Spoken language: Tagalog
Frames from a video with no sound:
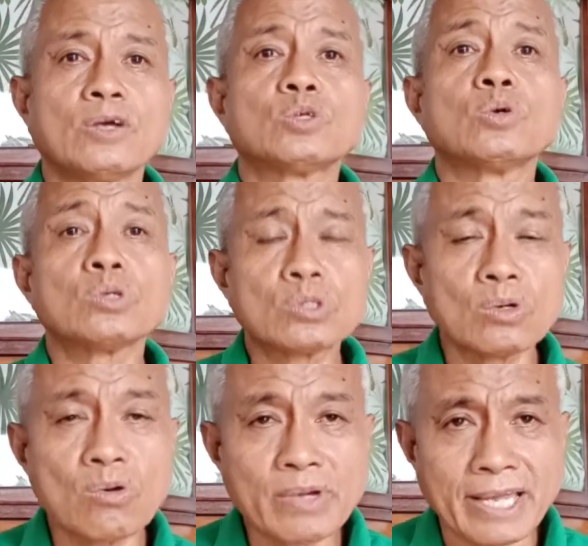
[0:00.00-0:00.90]

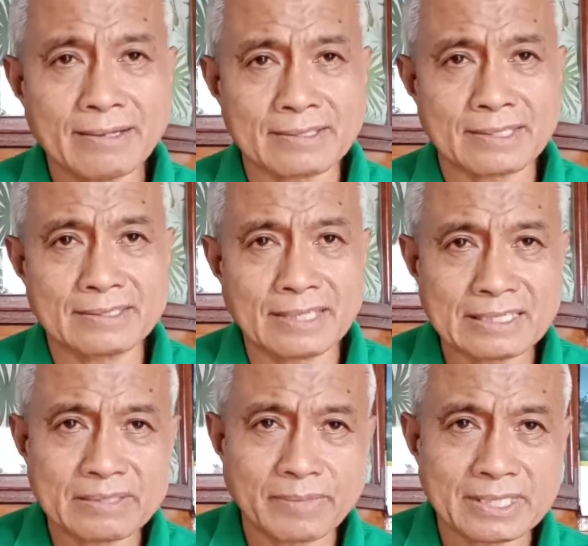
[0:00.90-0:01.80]
susunugin sa
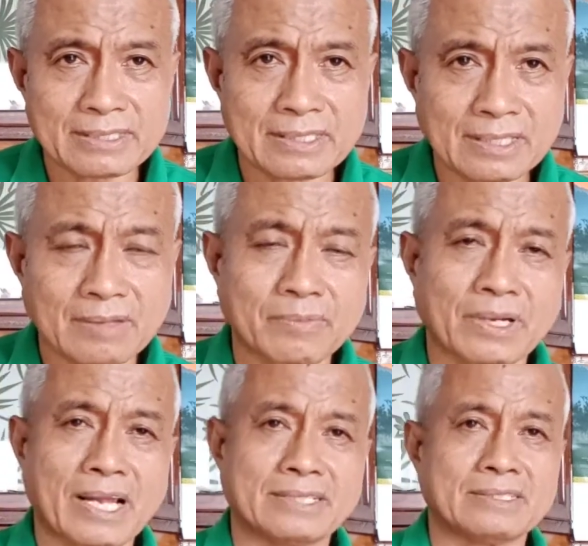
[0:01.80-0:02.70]
judgment seat of
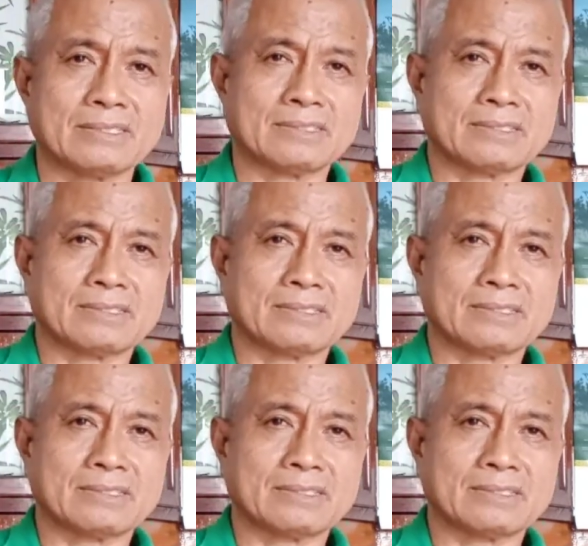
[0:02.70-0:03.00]
Christ.